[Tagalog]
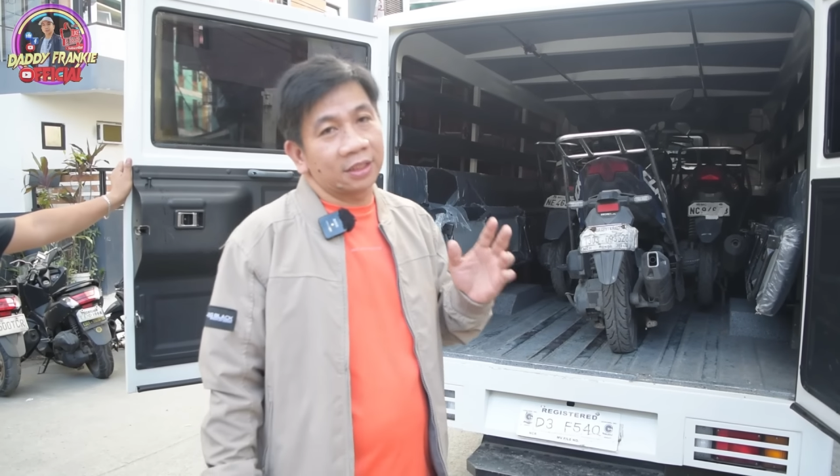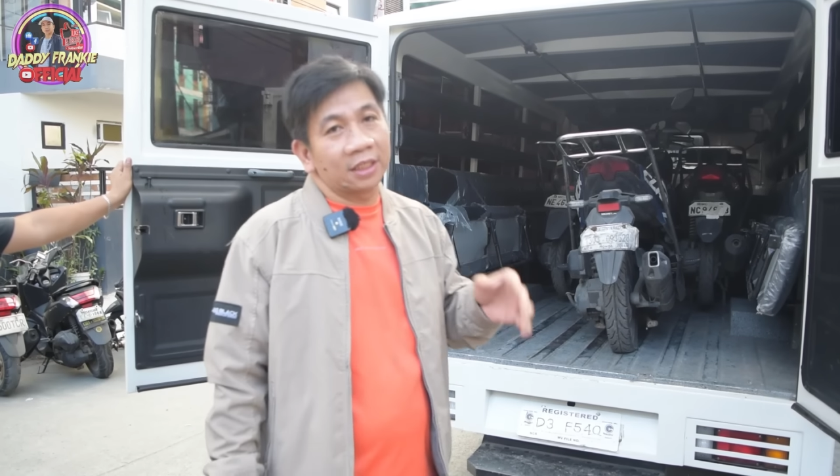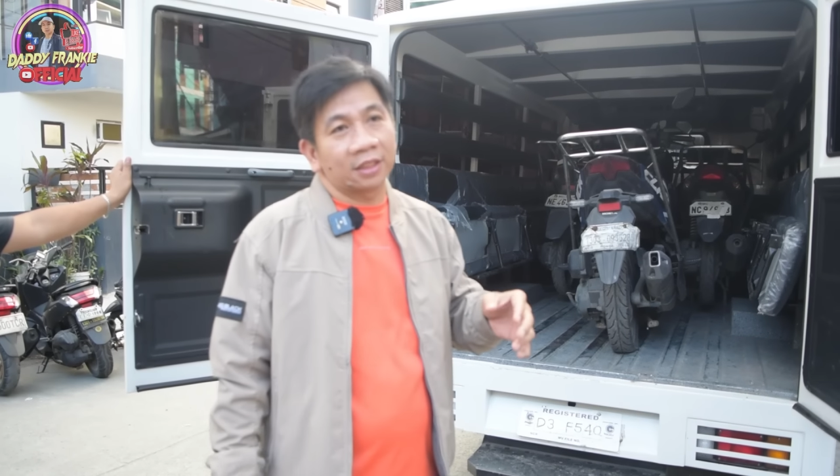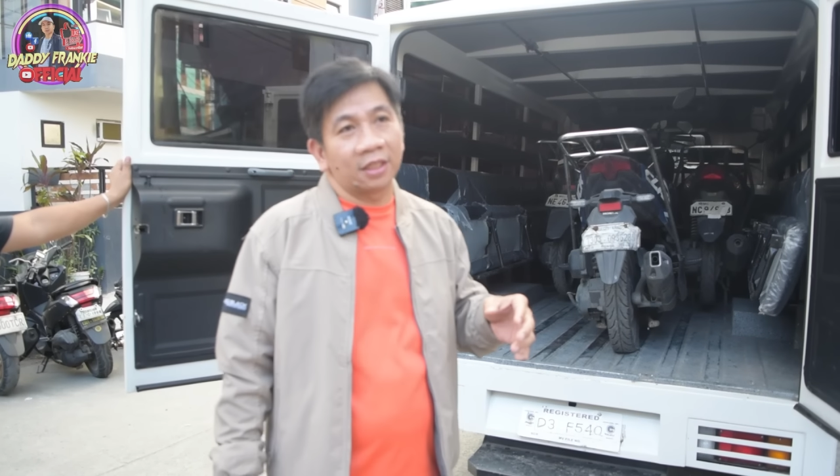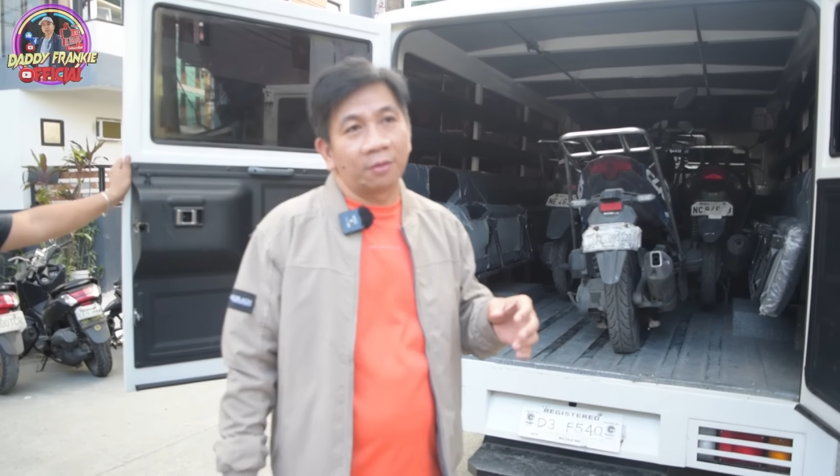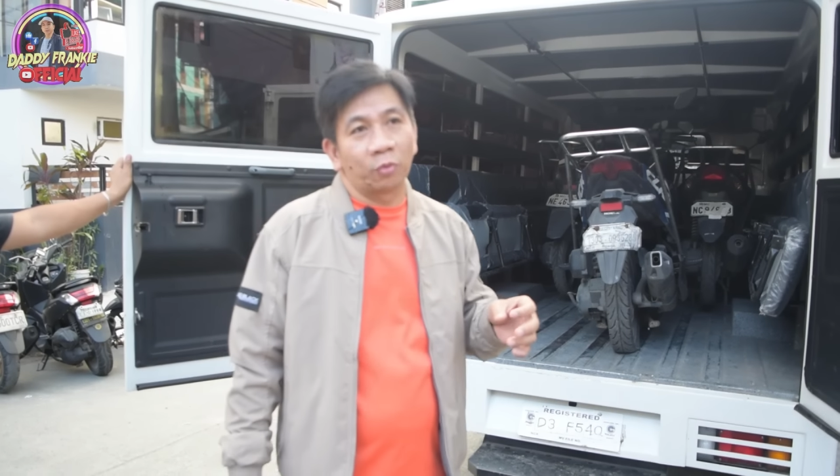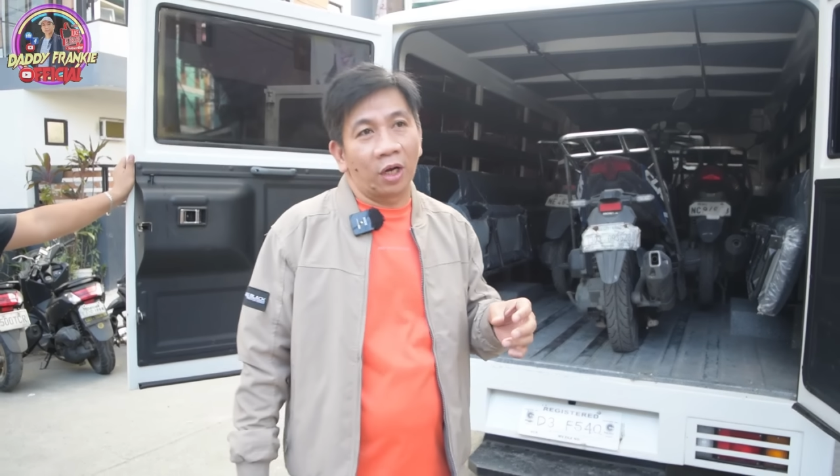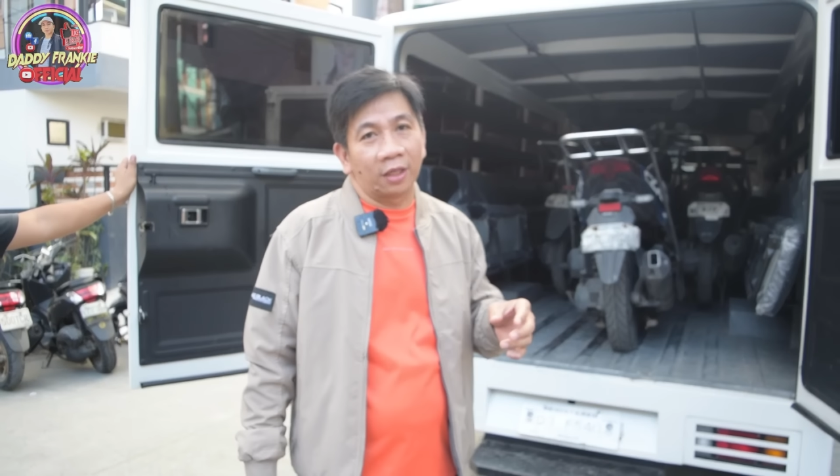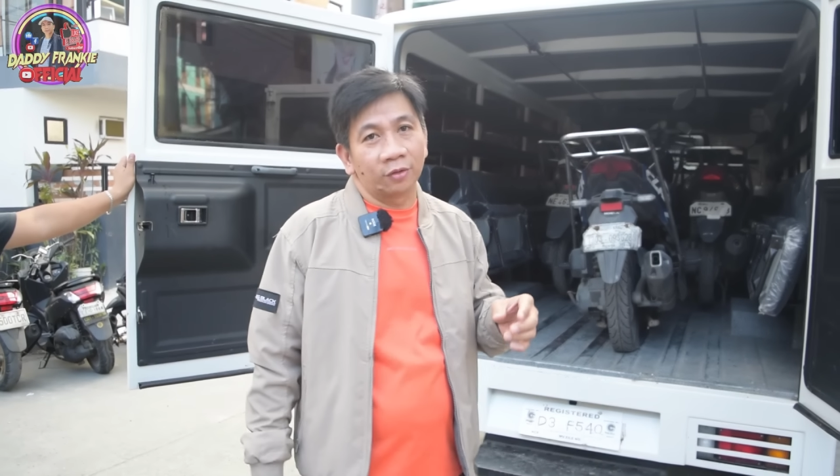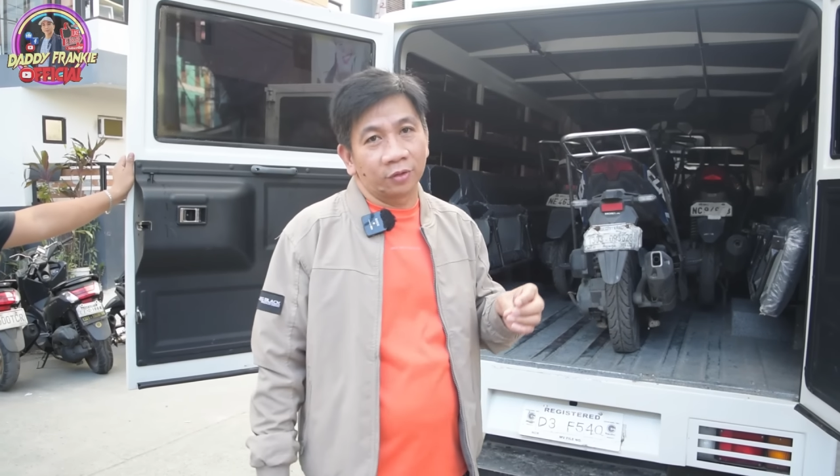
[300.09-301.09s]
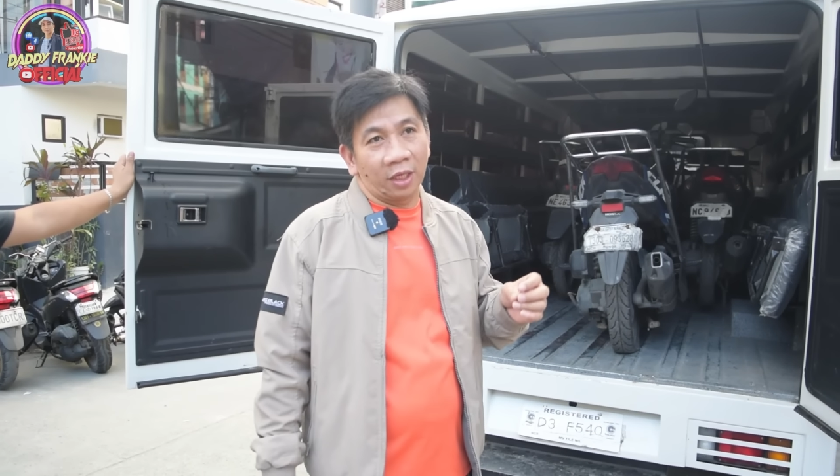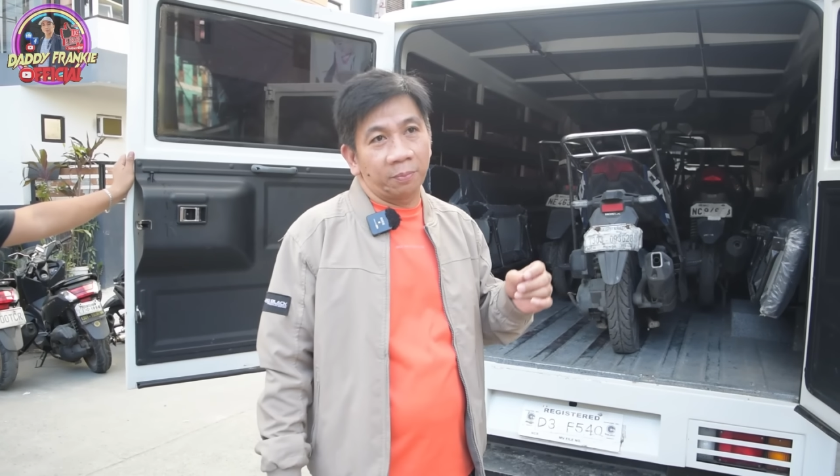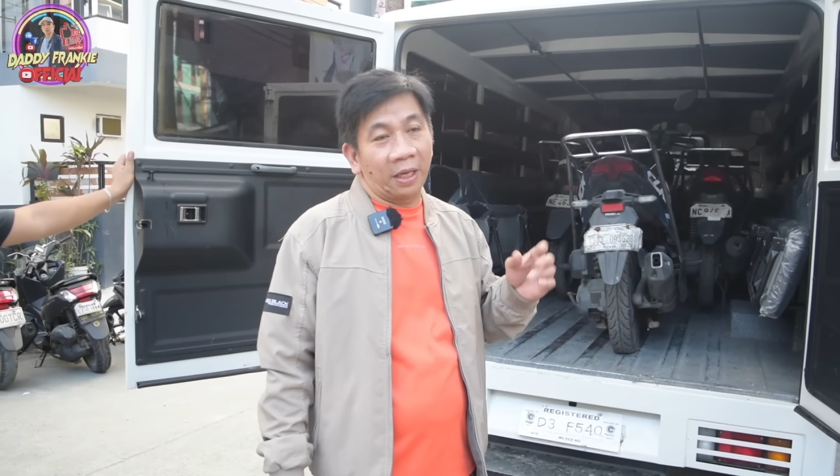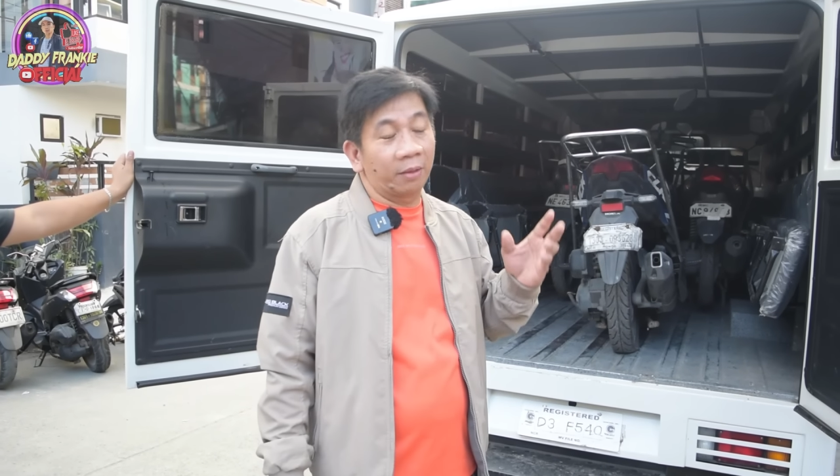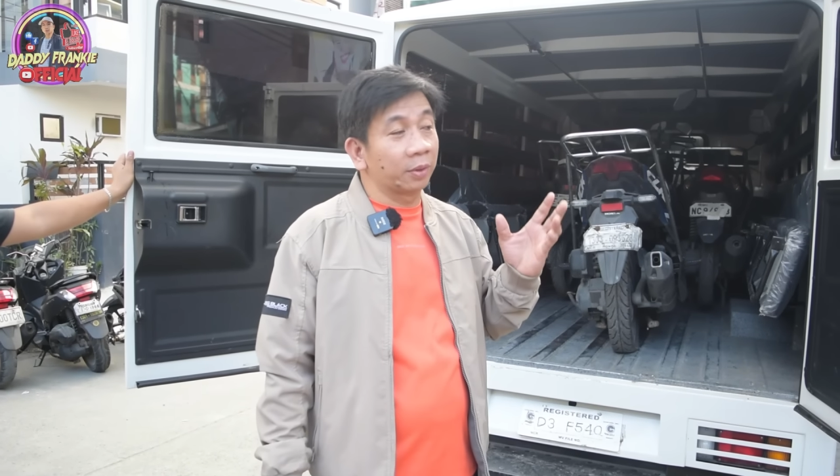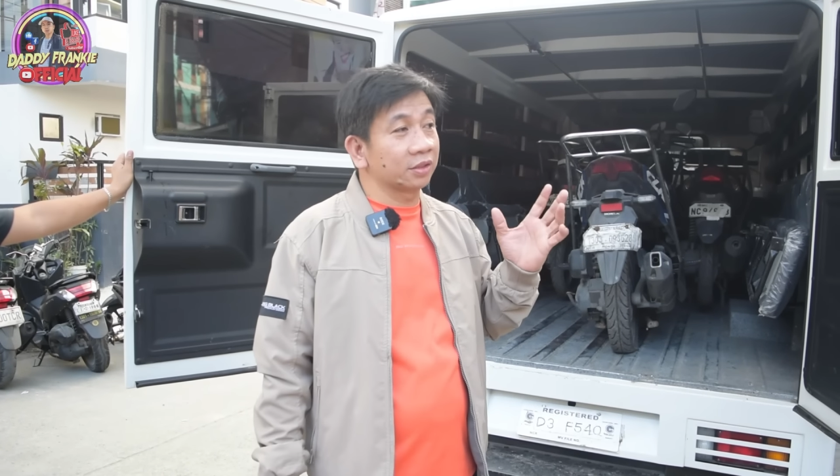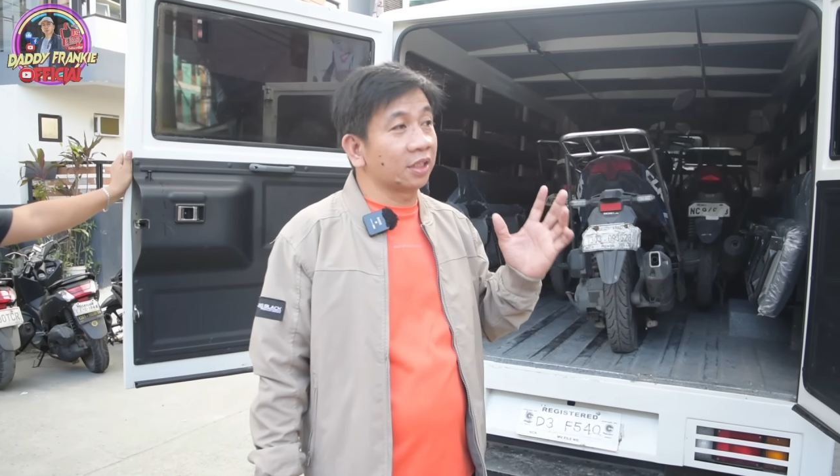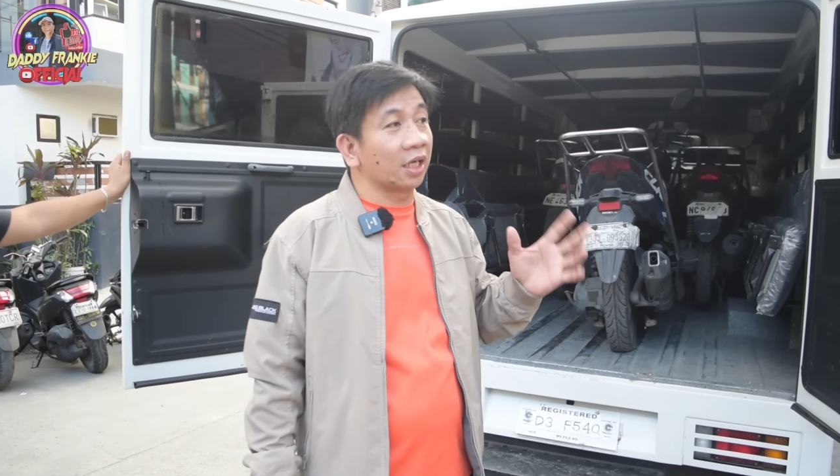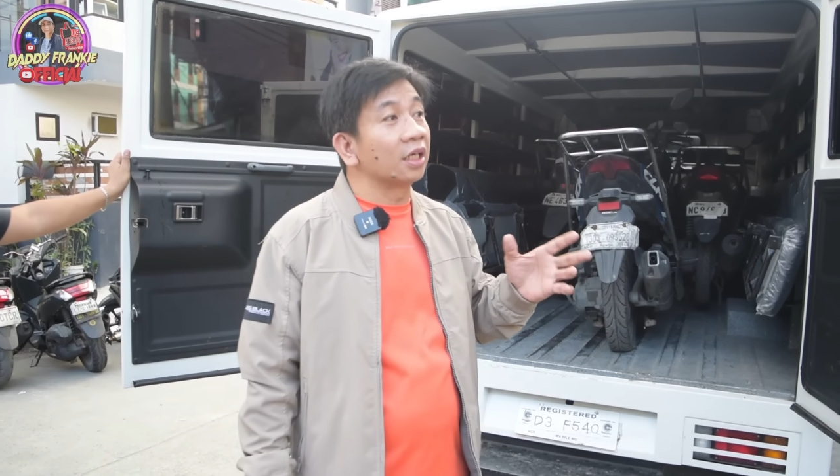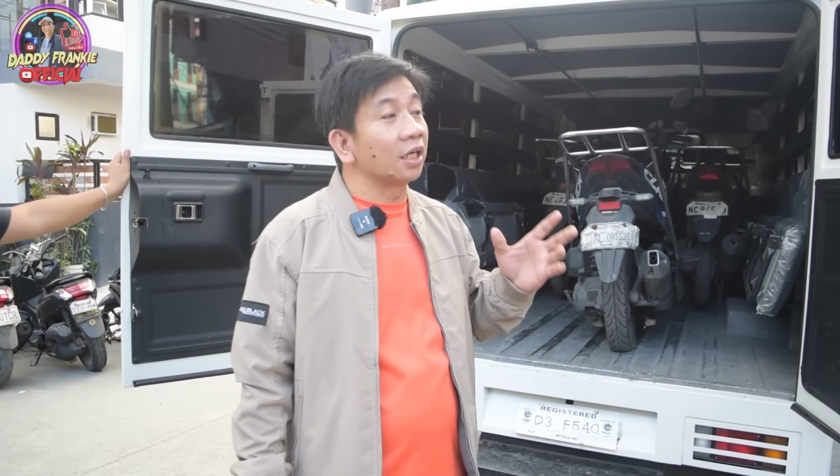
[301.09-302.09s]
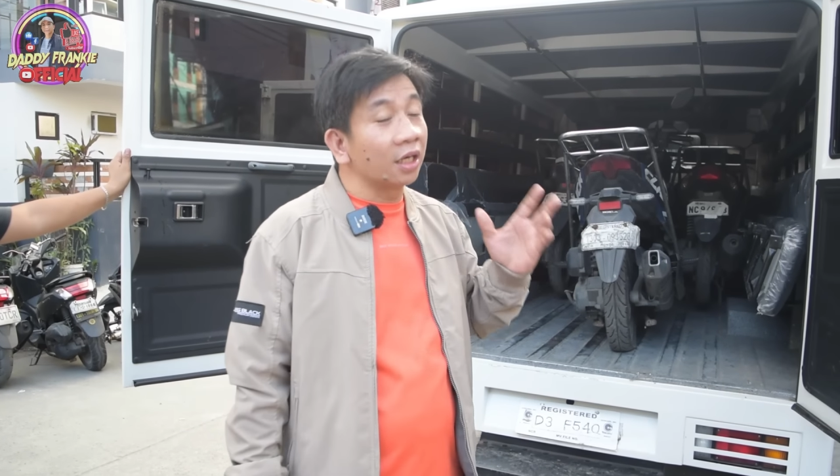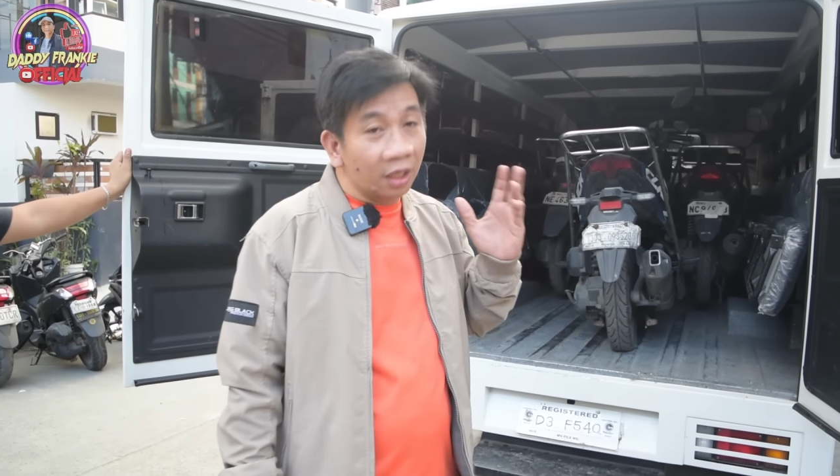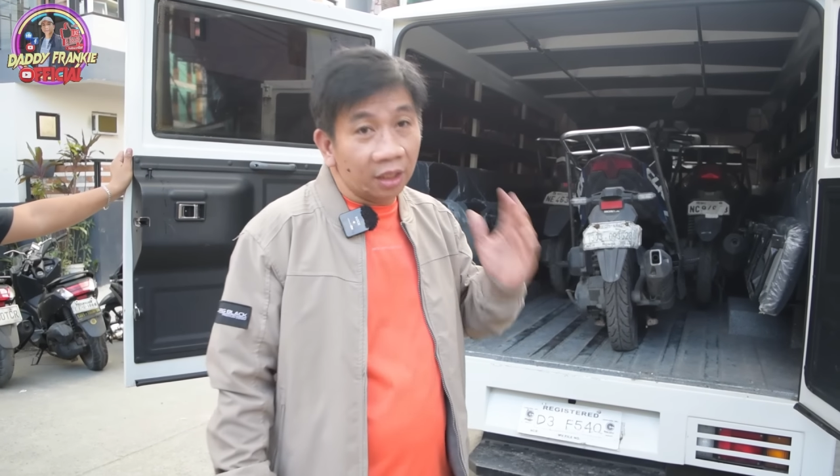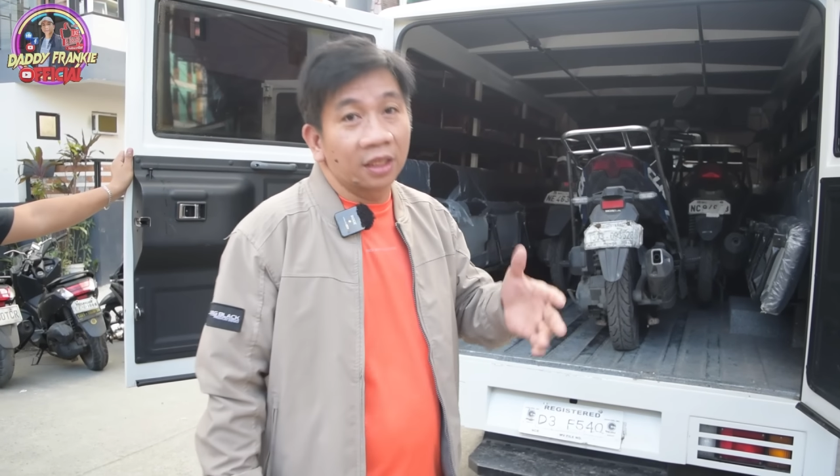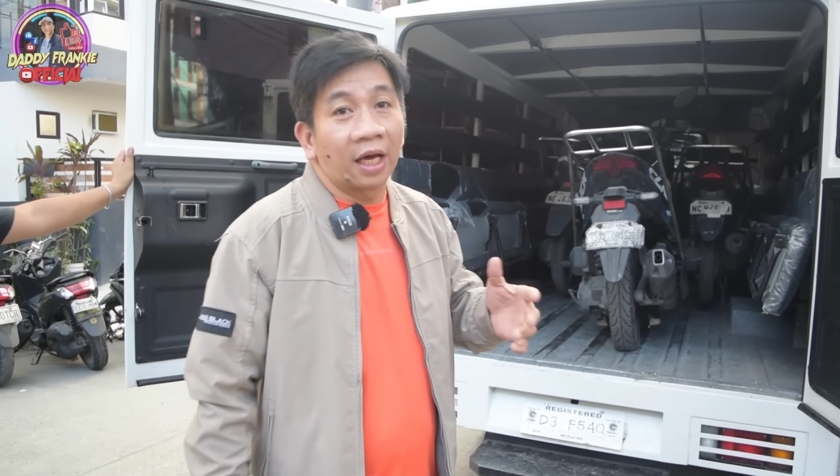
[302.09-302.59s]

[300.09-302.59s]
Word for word: tatay na mula nung naipalabas na iiri